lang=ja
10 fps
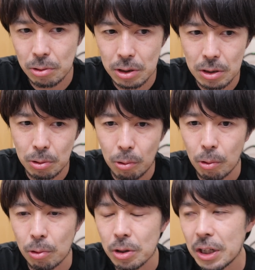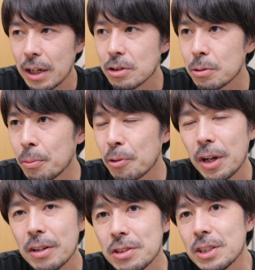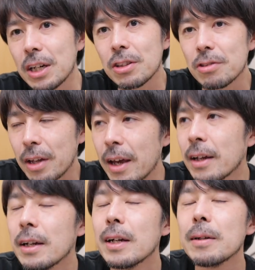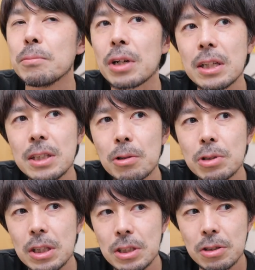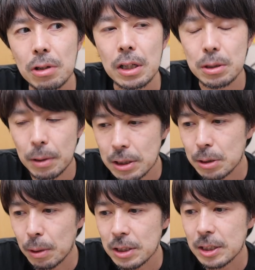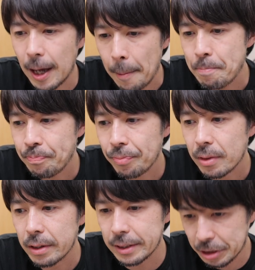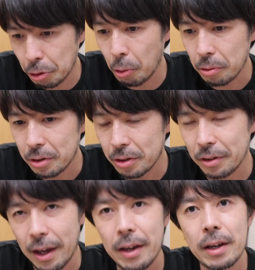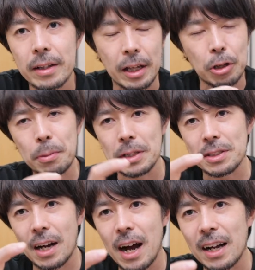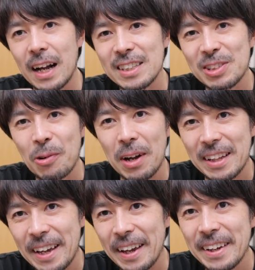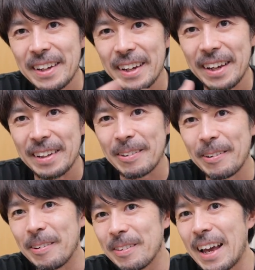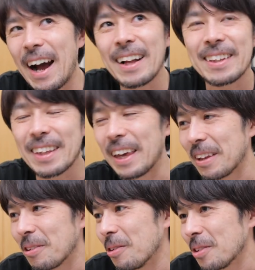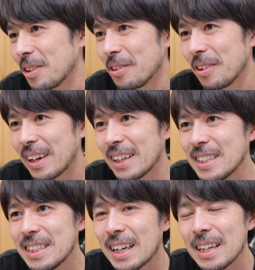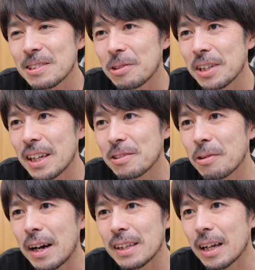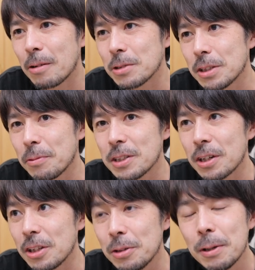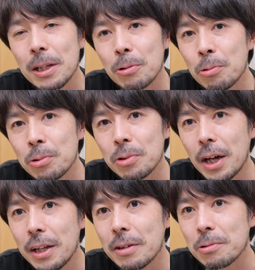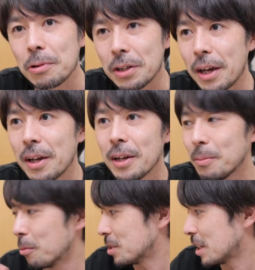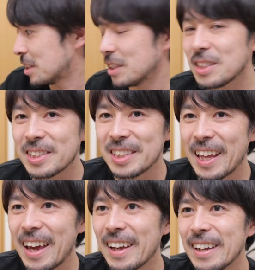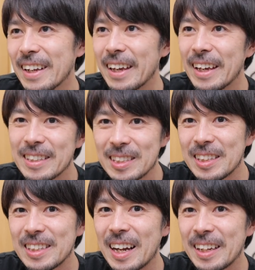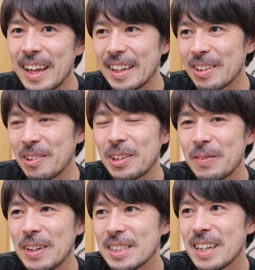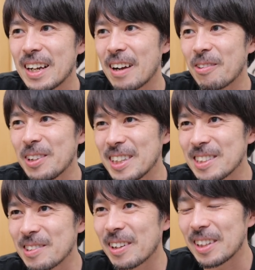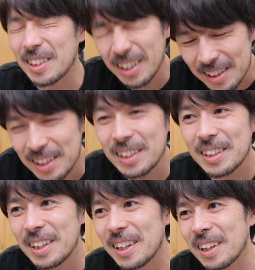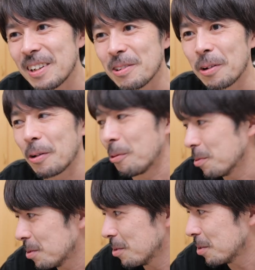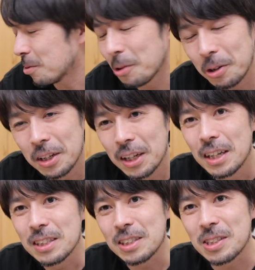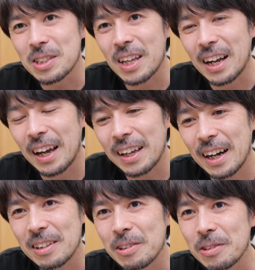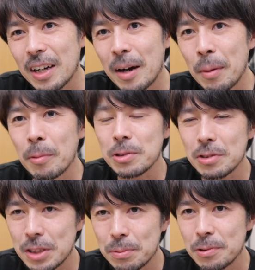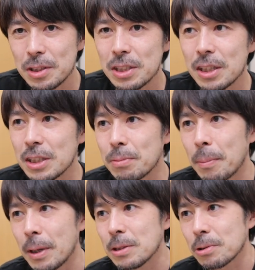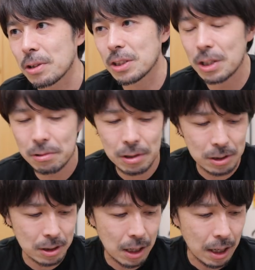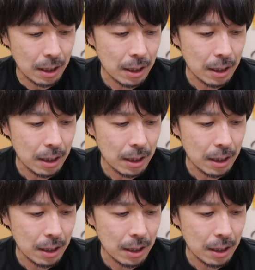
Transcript: そしてそこのリアクションをもらえる時代っていうね昔だと写真集発売しました以上っていうね例えばですがはがきとかで、えーとね、アンケートっていうような形で感想いただくとかあったかもしれませんが今だと本当ダイレクトにねもう写真付きで、えー、ツイッターにね届きましたかっこいいですとかって言って言っていただけるとね本当にこう作った甲斐があるというかまあもちろん自分自身が一番満足はしてるんですが